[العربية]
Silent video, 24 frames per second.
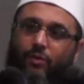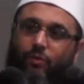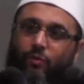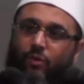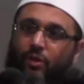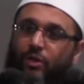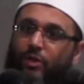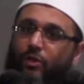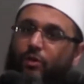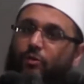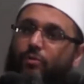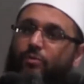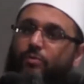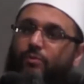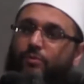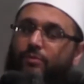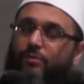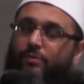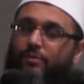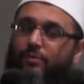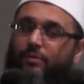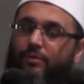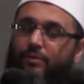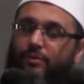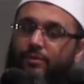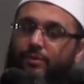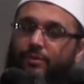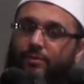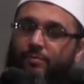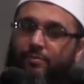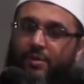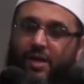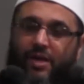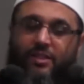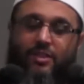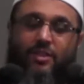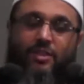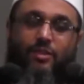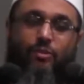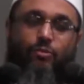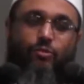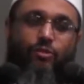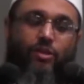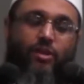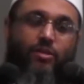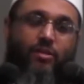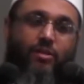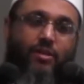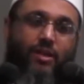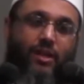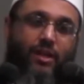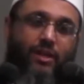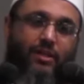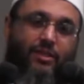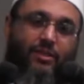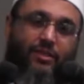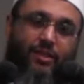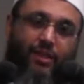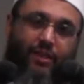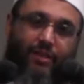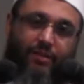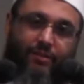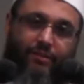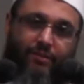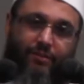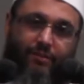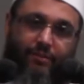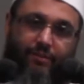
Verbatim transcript: واليوم مع الزوجة الثالثة